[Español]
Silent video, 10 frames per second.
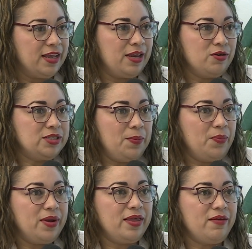Que no se
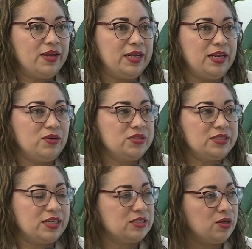puede venir y
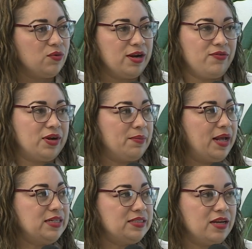conseguirse en una
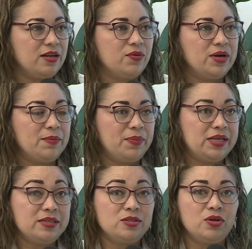farmacia, en ninguna
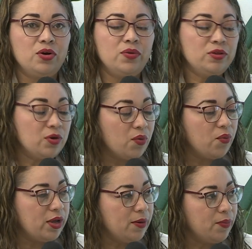empresa, solo nuestro
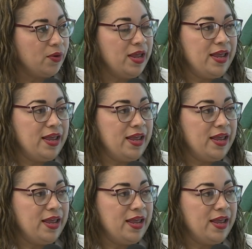cuerpo